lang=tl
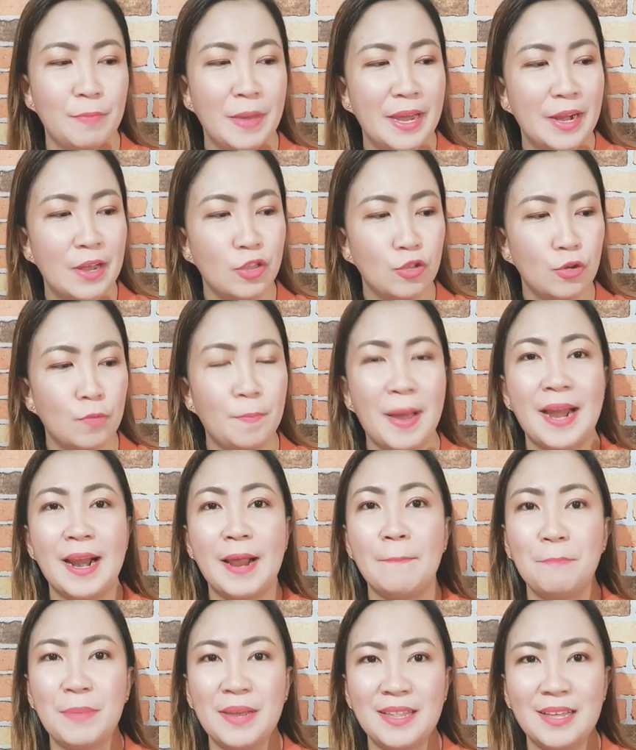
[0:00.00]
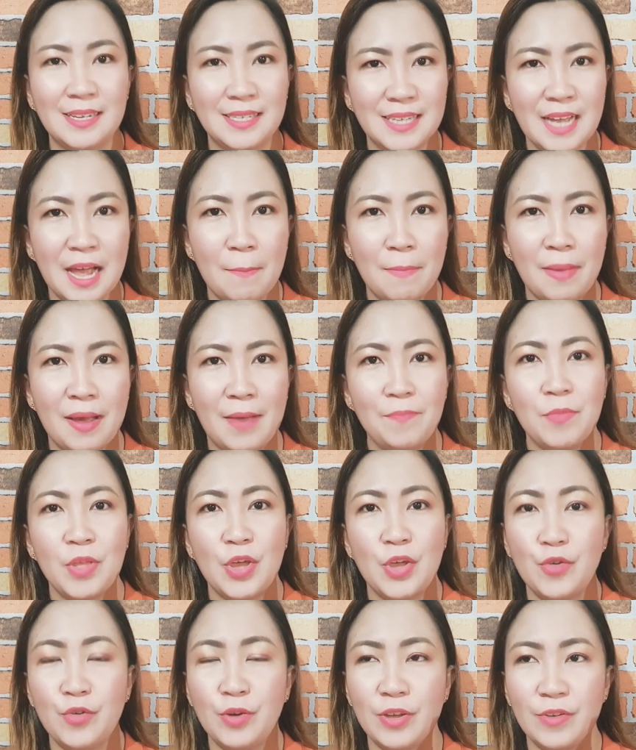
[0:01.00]
Pero ito parang pinagsama
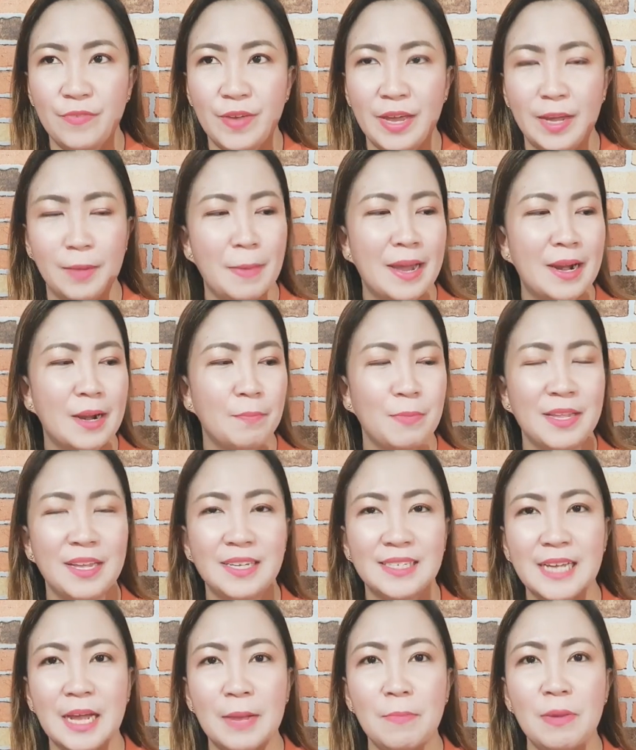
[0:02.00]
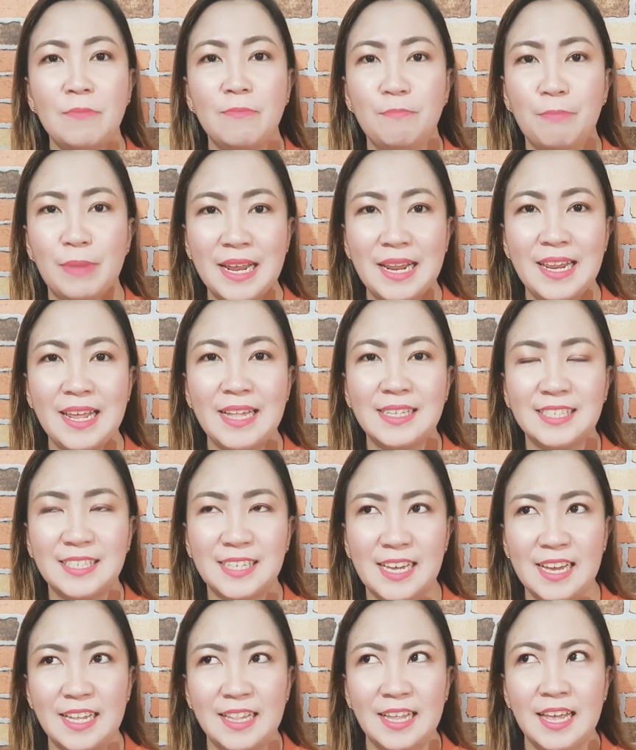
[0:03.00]
yung effect. Parang pinagsamang Brilliant
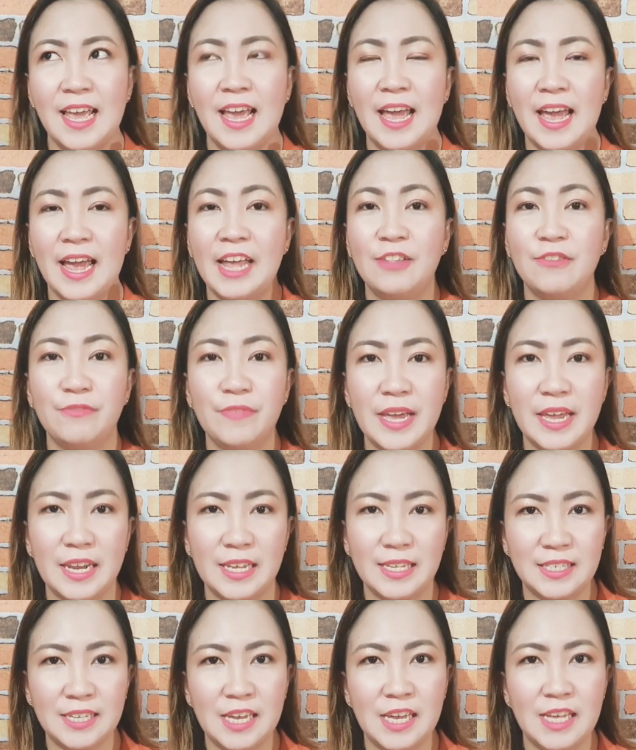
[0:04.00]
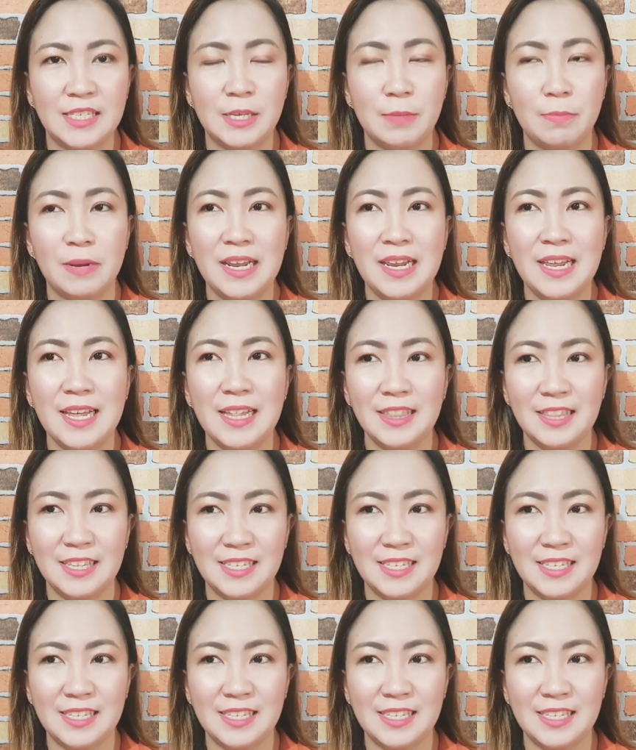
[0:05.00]
Skin and Fairy Skin. Si Brilliant